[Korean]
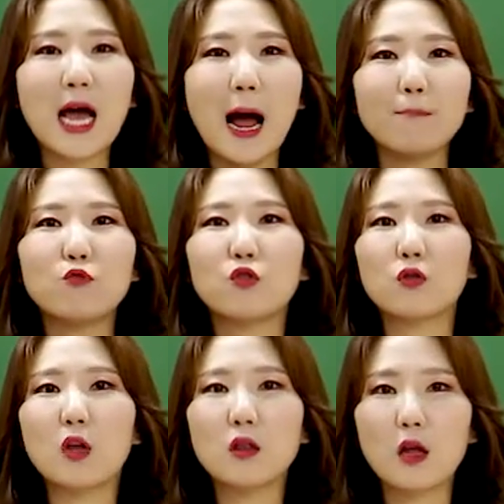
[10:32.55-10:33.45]

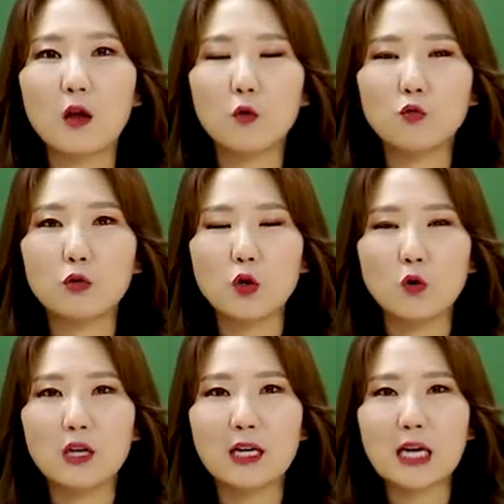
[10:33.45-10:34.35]
압축된 내용으로
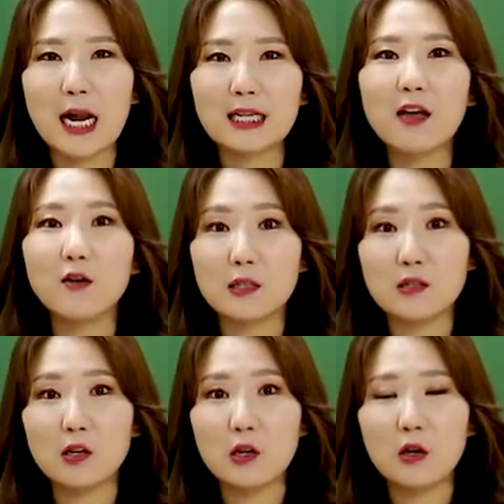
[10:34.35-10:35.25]
정리가 잘 되어
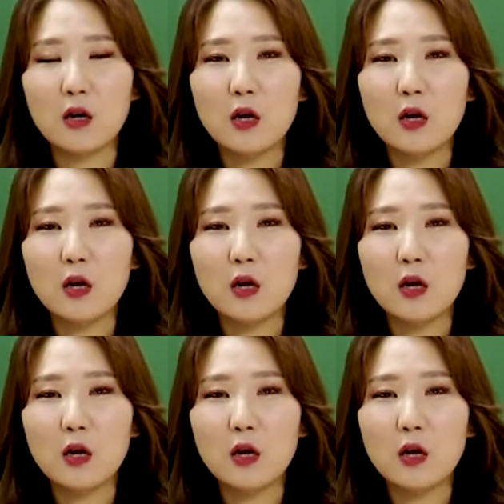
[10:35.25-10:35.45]
있어요.